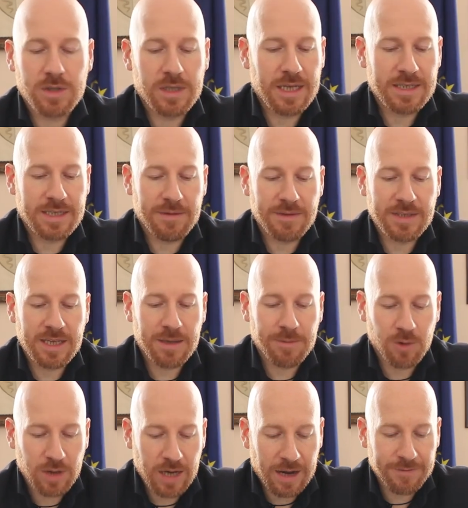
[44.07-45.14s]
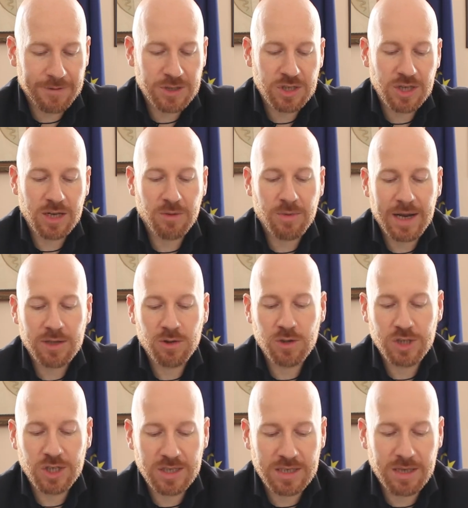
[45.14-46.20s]
dei Servizi Demografici riguardo il
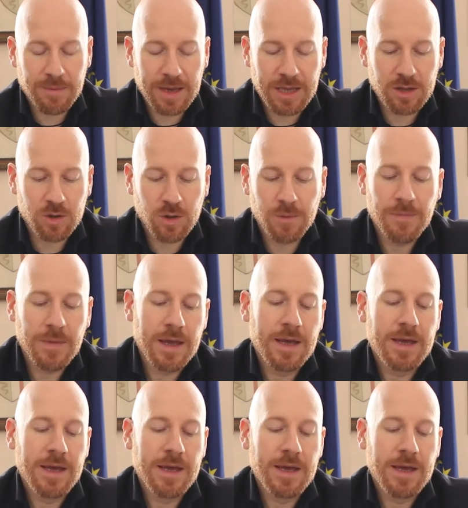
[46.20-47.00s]
censimento.